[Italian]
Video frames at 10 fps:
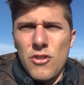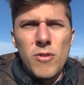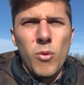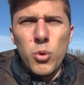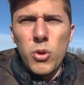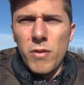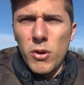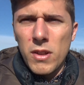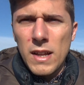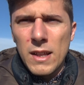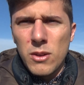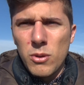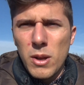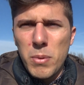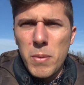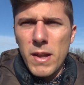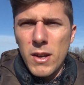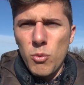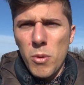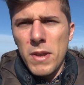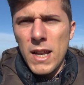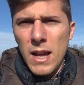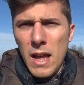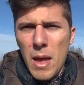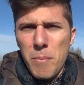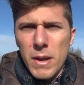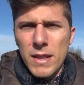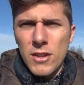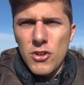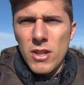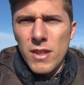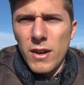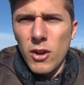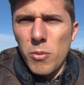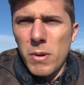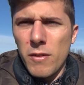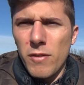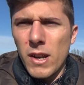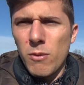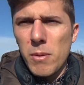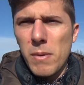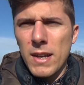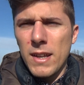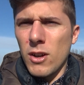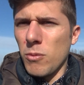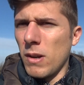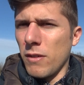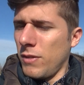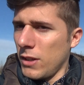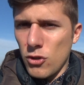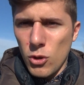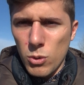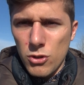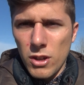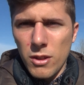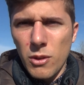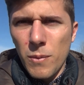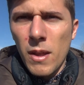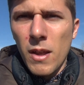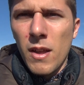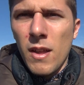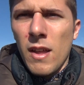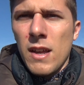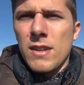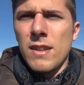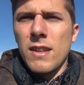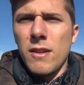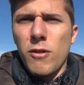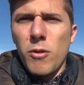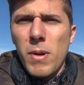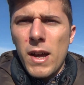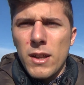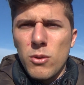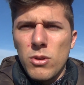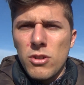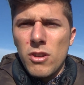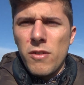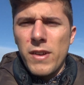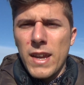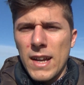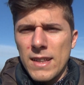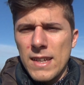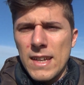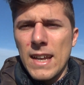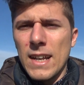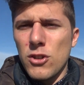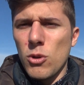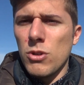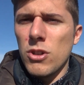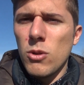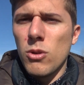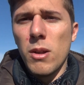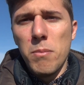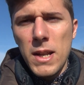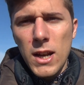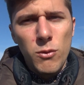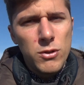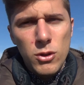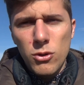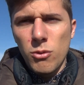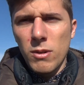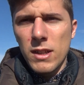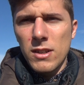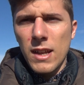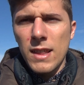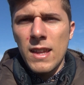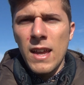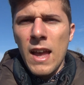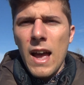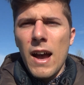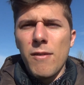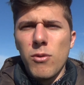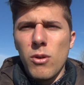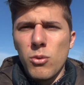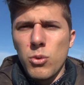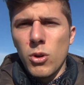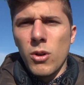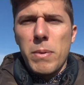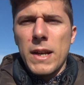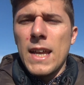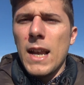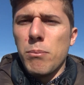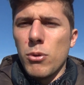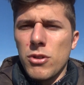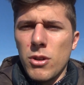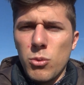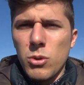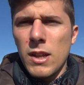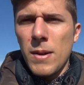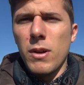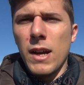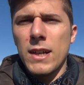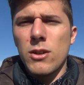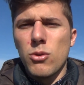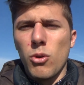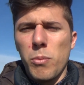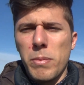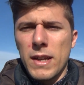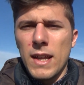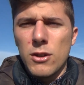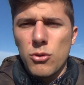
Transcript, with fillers: Ci è voluto davvero tanto, nei primi anni 2000, per decidere come rifare una macchina come la Fiat 500, senza deformare tutti i significati che la 500 del 1957 ha avuto per chi l'ha posseduta e anche solo per chi l'ha